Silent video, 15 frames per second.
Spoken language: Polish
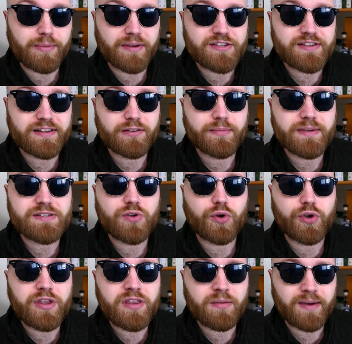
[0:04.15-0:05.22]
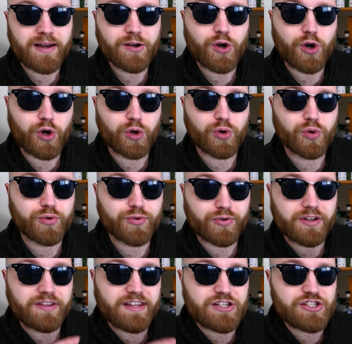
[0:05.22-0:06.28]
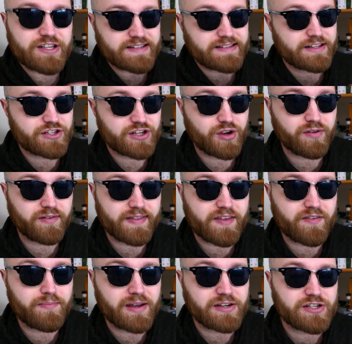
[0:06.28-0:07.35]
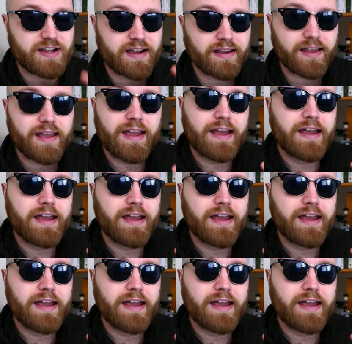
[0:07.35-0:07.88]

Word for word: będzie natomiast o innym alkoholu, który też jest leżakowany w beczkach